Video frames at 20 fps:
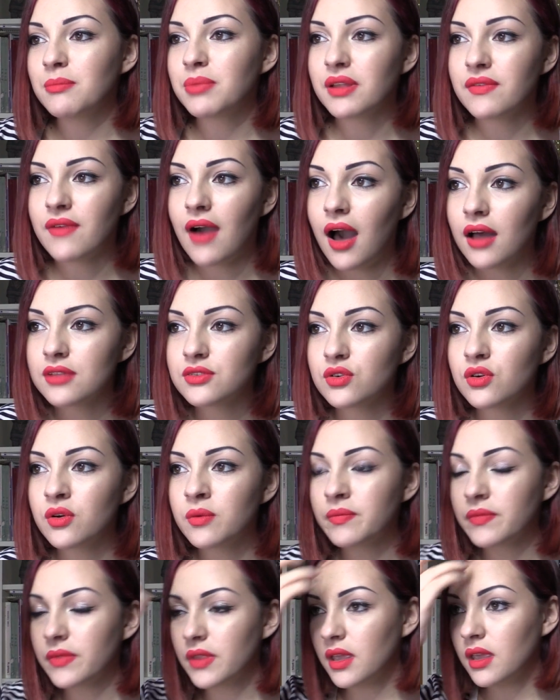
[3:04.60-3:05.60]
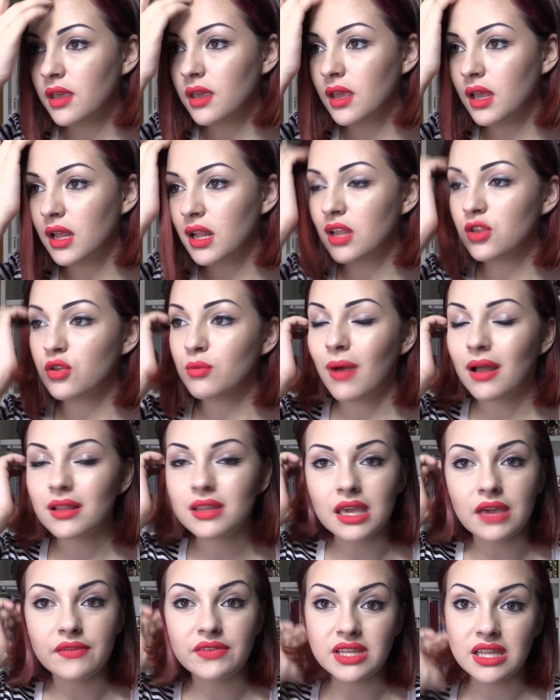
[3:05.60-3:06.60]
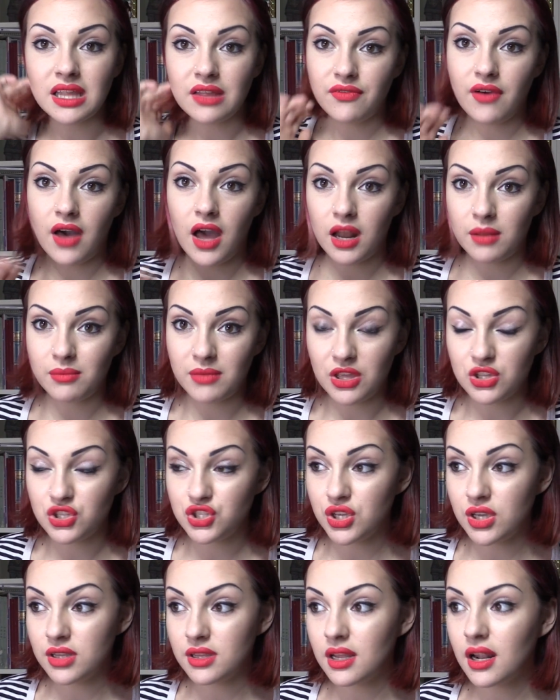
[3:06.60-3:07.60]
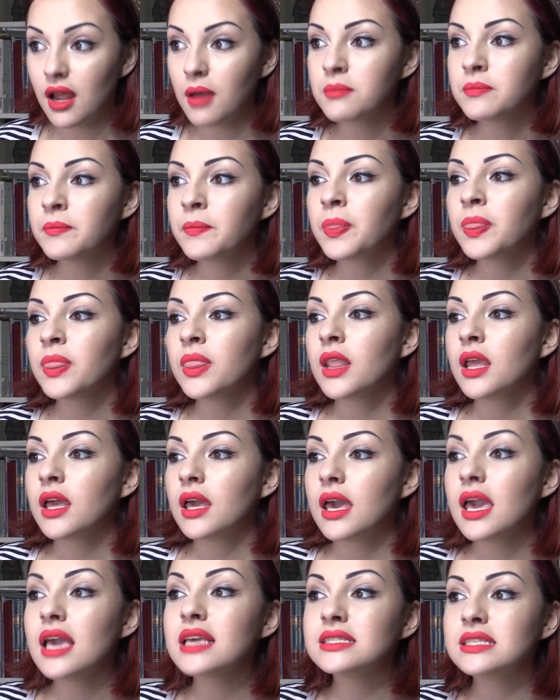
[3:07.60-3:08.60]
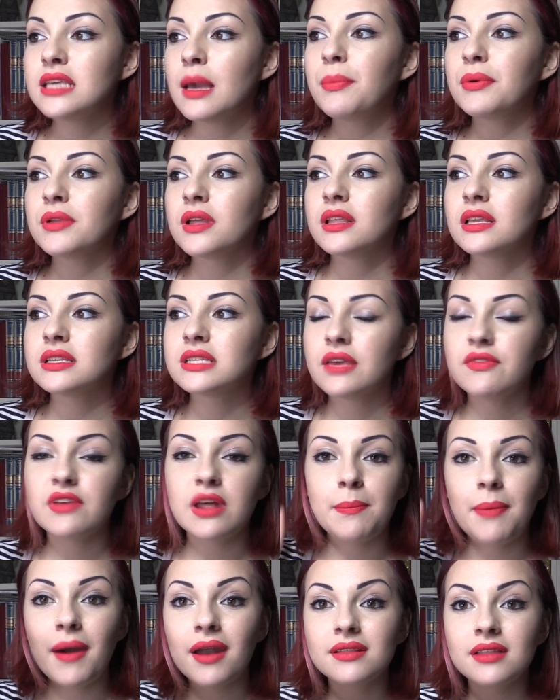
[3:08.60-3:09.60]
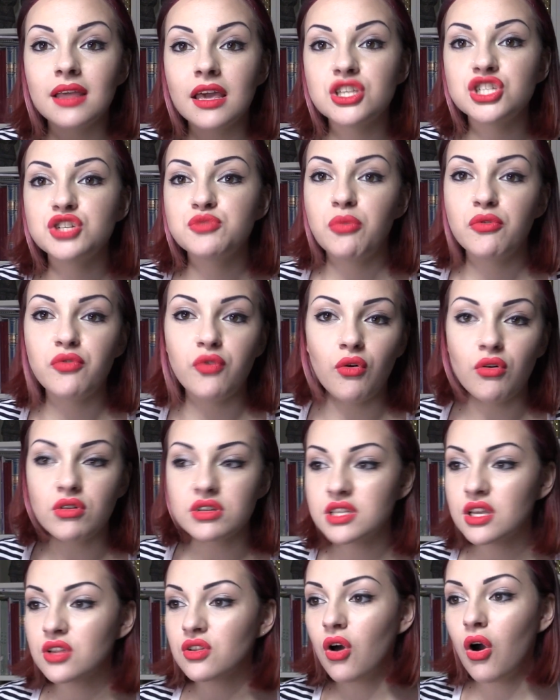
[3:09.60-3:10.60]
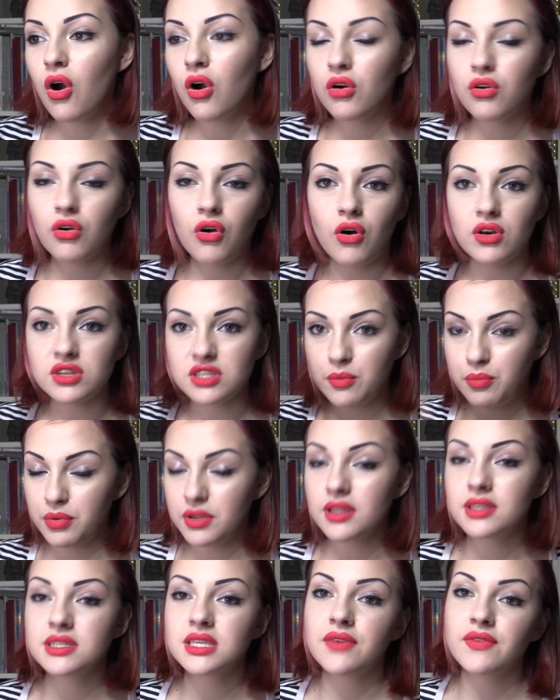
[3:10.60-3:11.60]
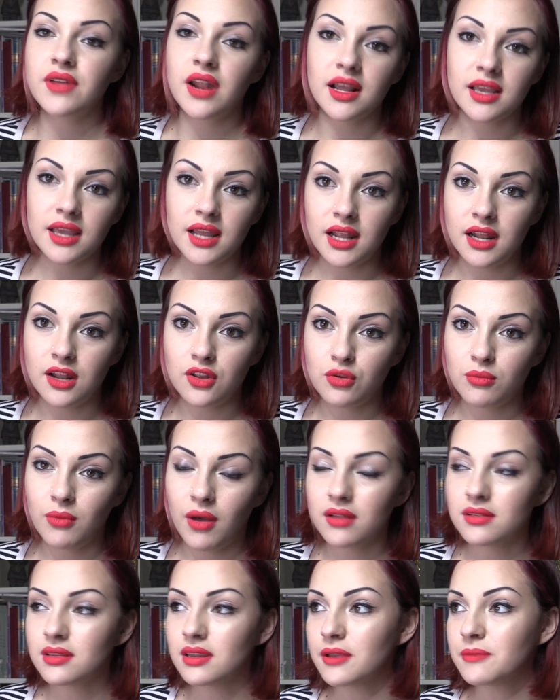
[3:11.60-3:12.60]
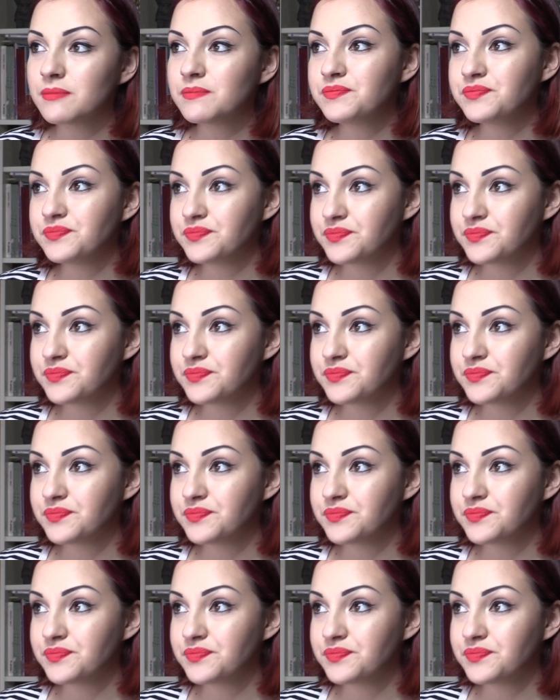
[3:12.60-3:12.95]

in privato eh, le domande che avete da farmi, eccetera, e sia potete scrivere partecipo, forse no, cose, potete scrivere anche lì le domande.